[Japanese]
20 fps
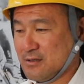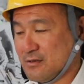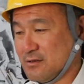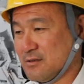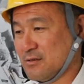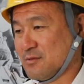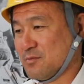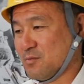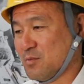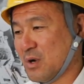
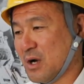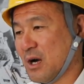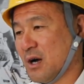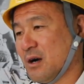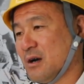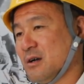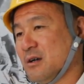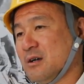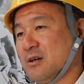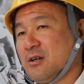うん、
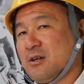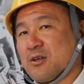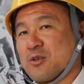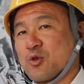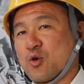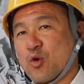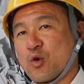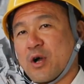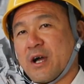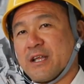まあ
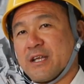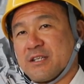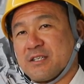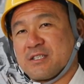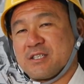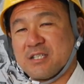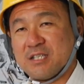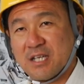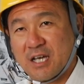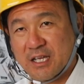業界で
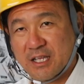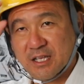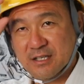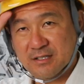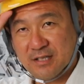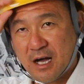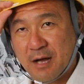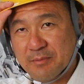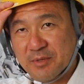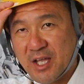知り合いで
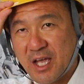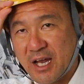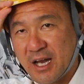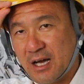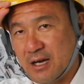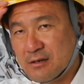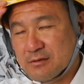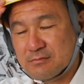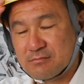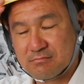すかみたい
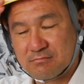な